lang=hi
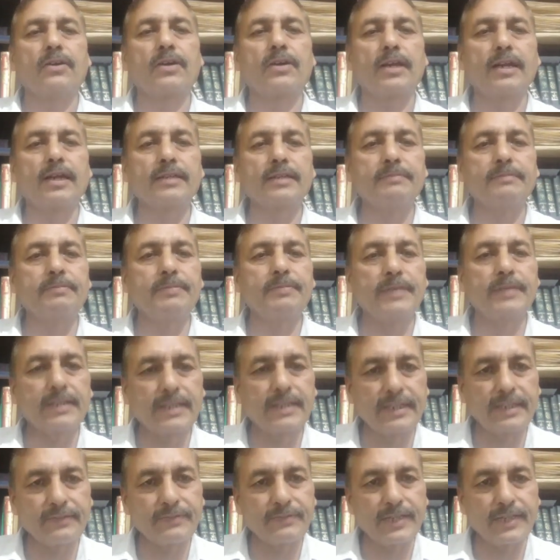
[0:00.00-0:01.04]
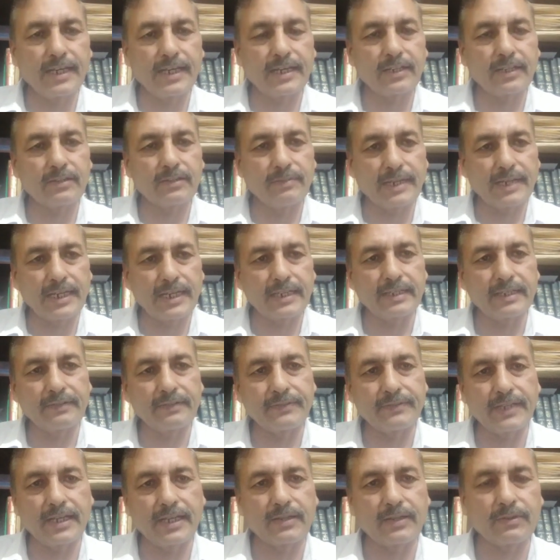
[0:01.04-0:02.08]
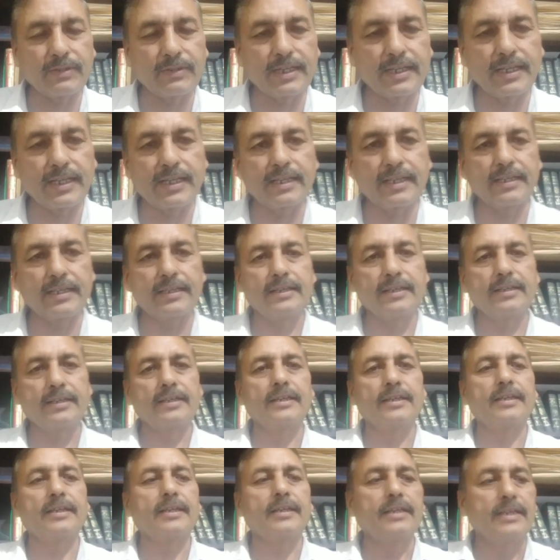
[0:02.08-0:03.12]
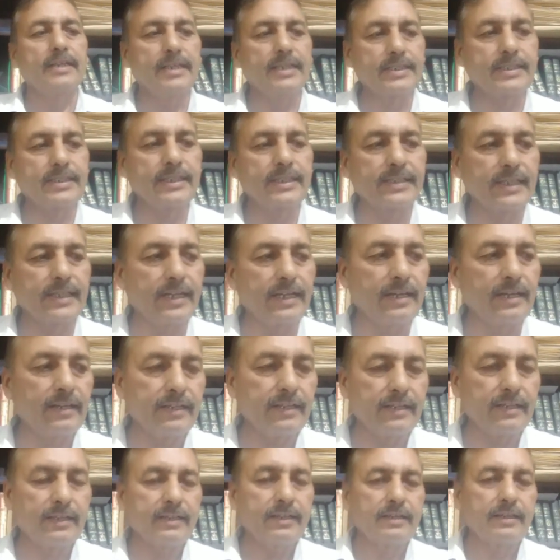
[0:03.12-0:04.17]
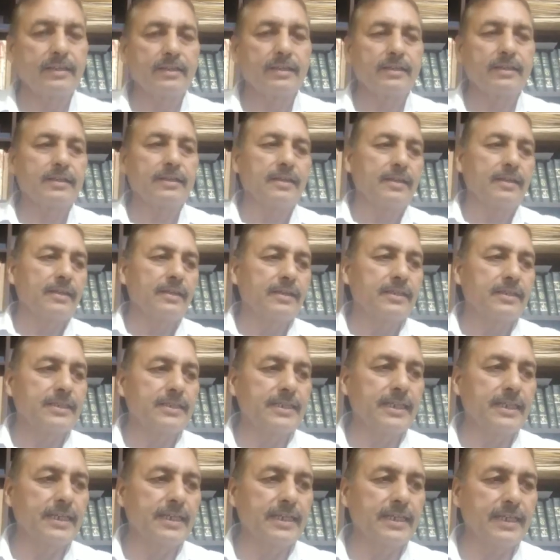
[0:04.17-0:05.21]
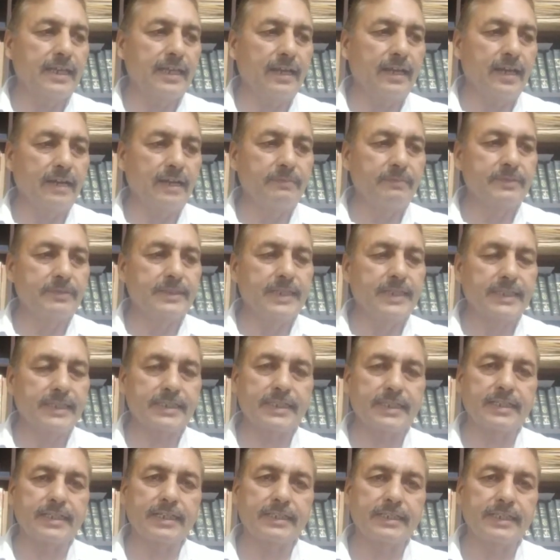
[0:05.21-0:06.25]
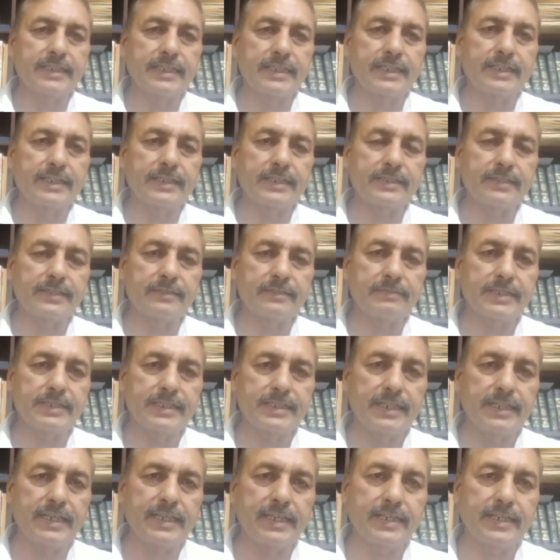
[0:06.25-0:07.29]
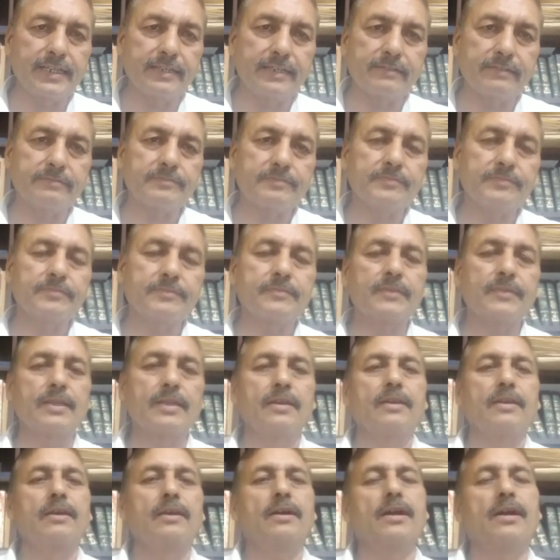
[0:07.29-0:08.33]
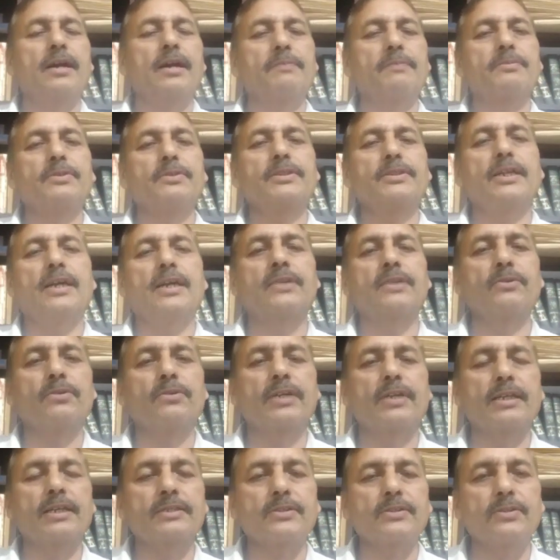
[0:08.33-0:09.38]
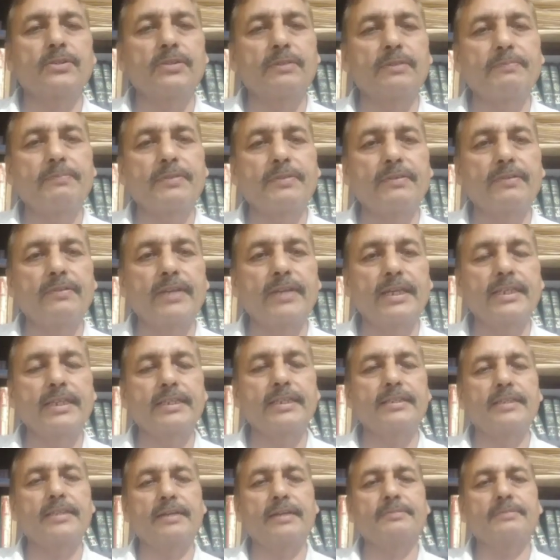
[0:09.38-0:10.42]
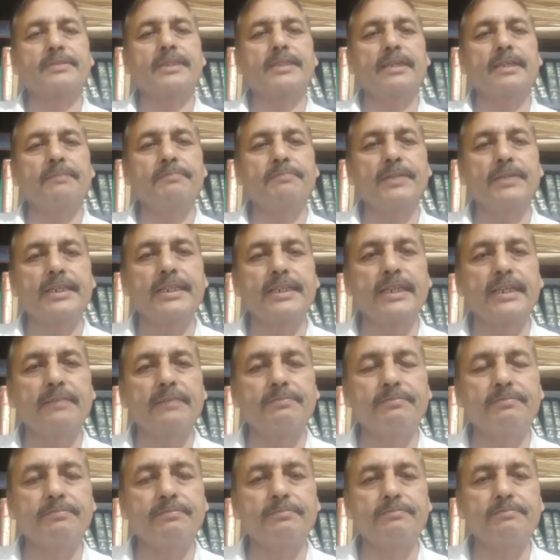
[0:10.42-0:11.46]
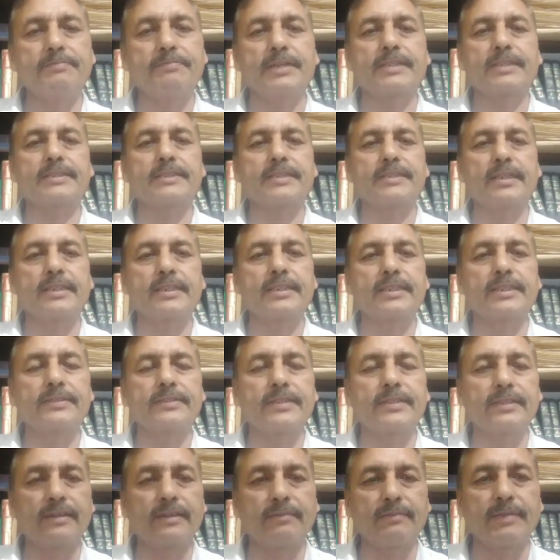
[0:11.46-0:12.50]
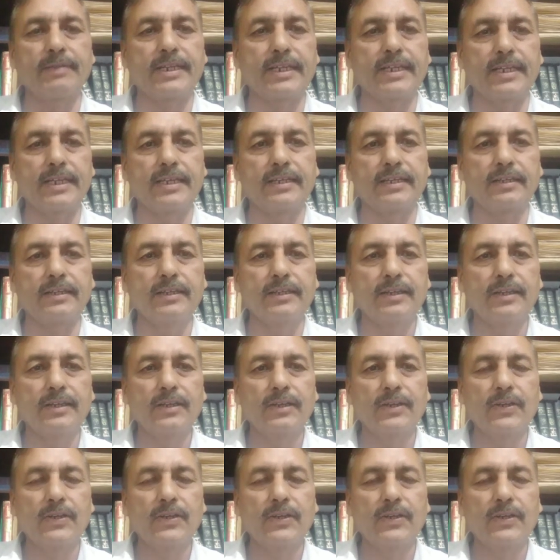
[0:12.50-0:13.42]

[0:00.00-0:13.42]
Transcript: और आज फिर गिरफ़्तार दोबारा गिरफ़्तार हो गए हैं इसी तरह ये अब दहशत गर्दी के केसेस में चले गए हैं आपको याद होगा कि चौधरी प्रिविलाई जब से पीटीआई पाकिस्तान के सदर बने हैं